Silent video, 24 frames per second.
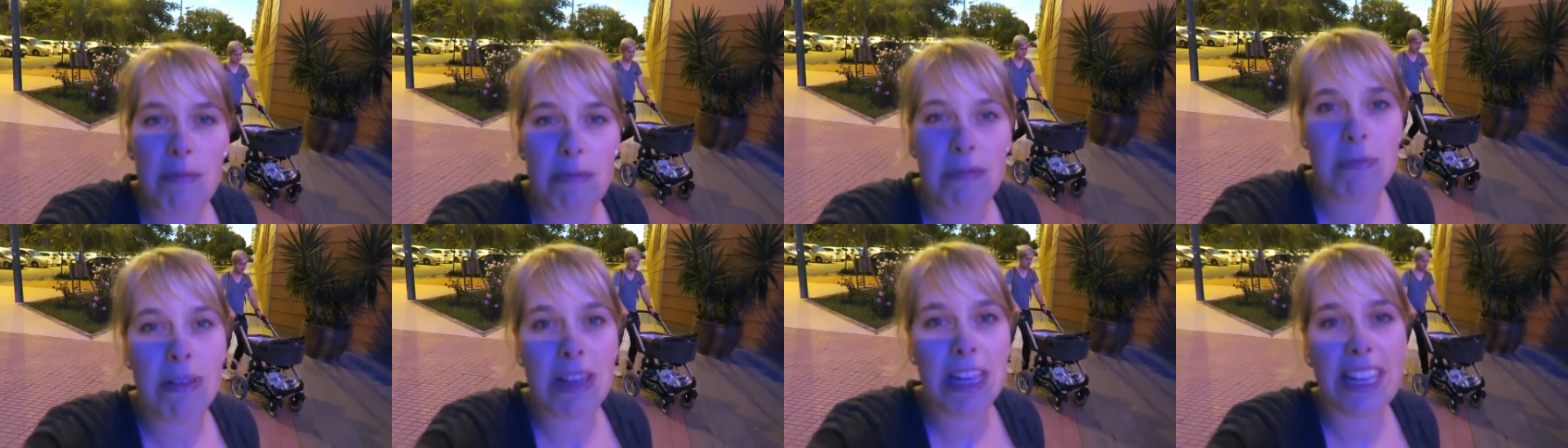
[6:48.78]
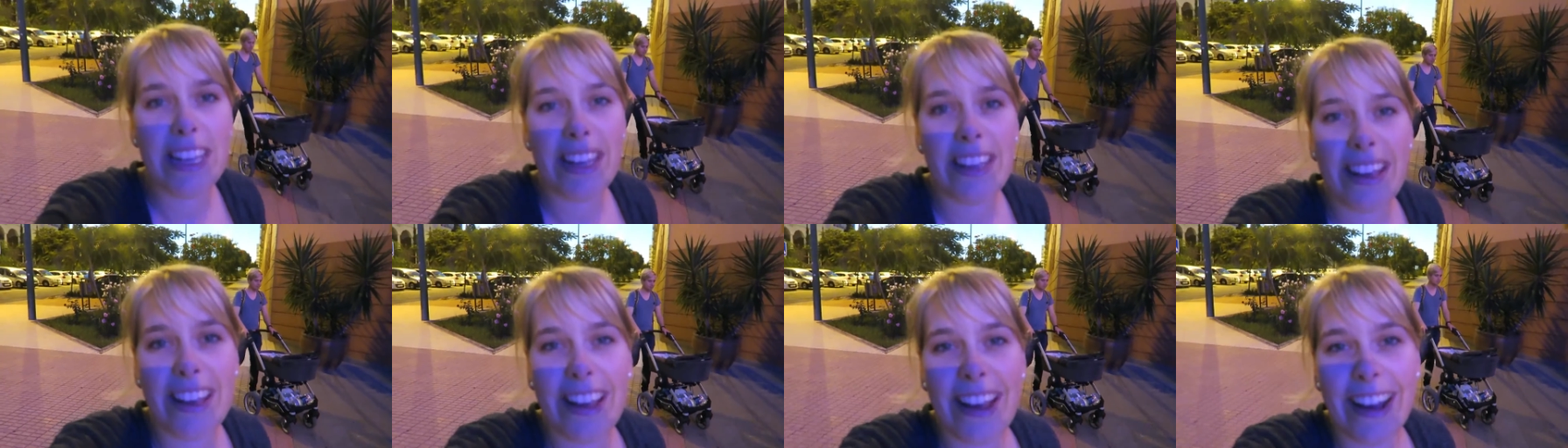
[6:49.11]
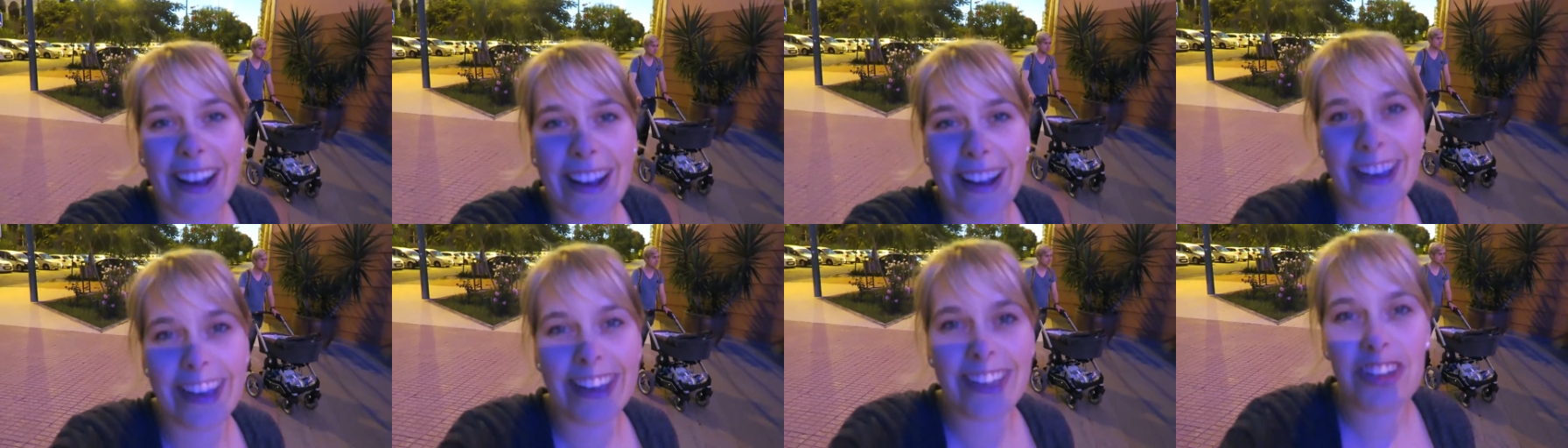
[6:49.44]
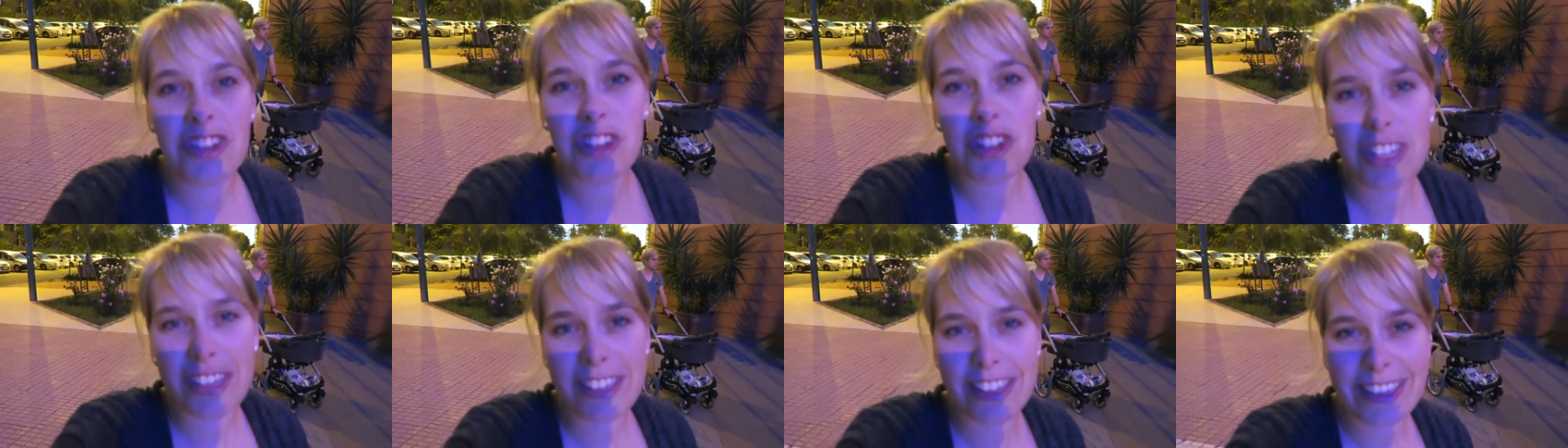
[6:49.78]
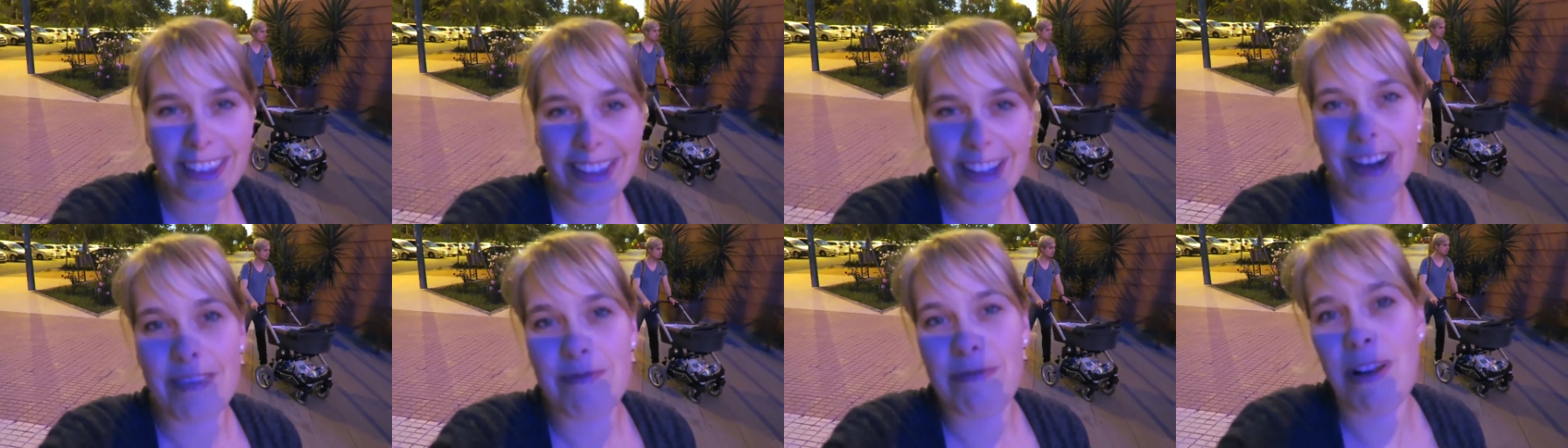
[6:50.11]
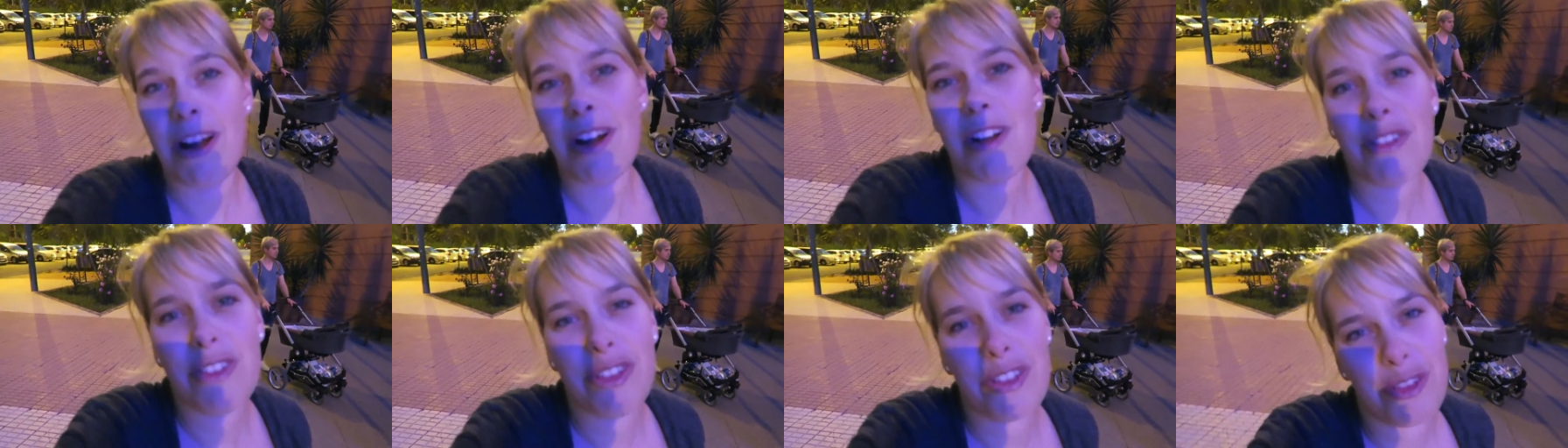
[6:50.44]
mega kitschig,
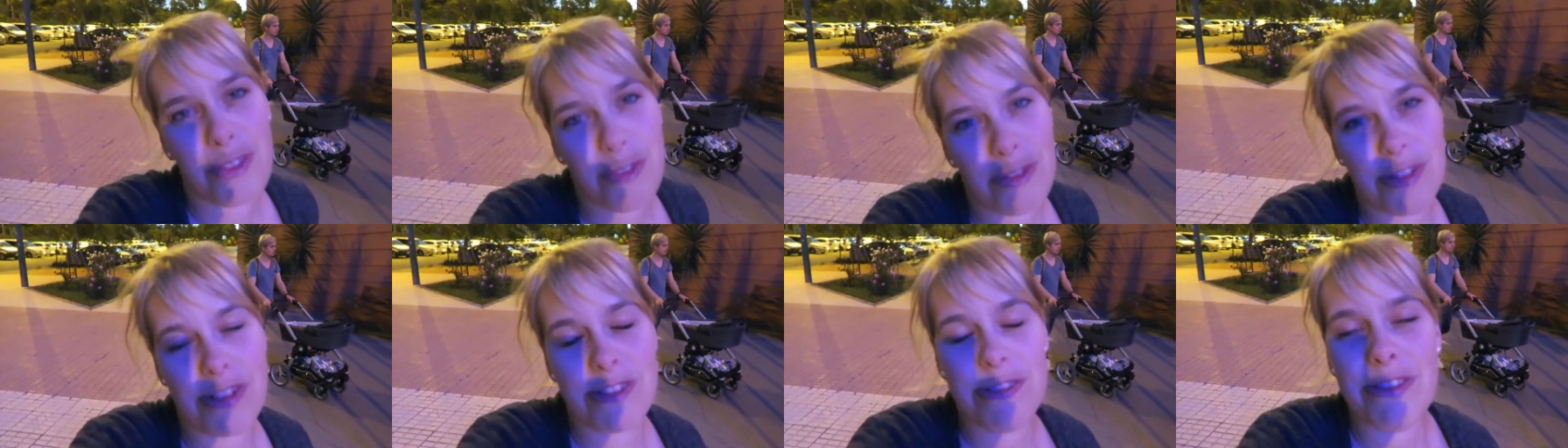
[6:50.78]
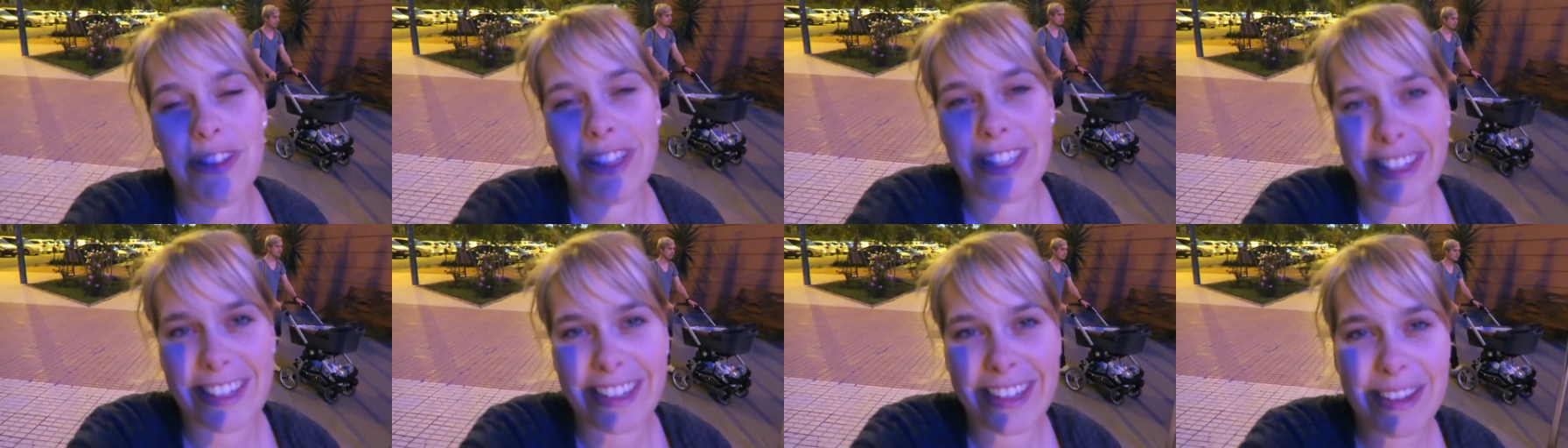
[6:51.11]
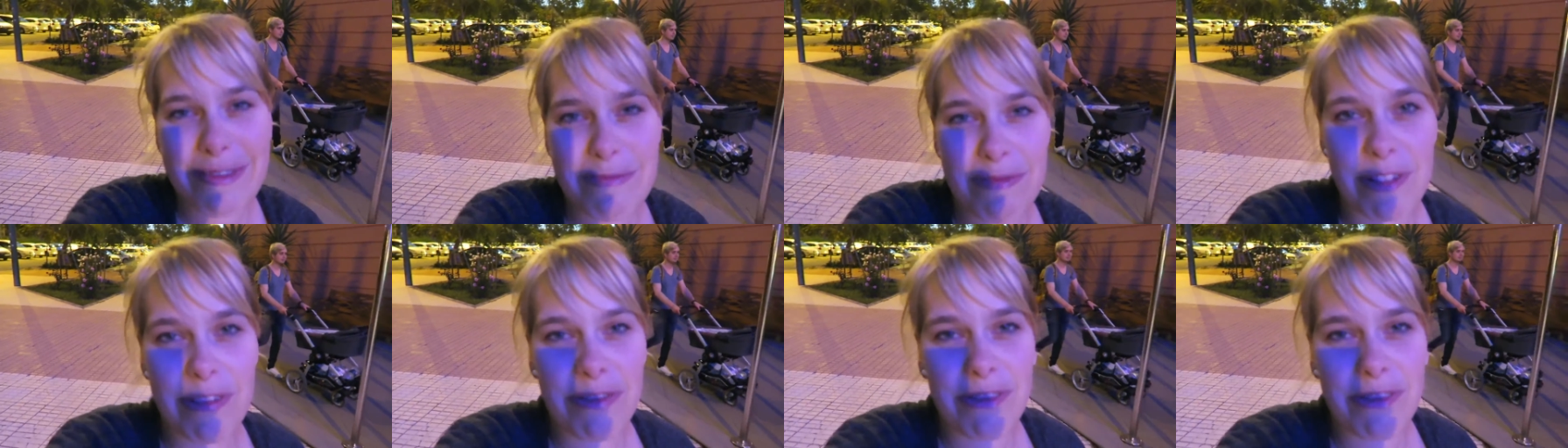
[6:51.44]
aber auch so lustig.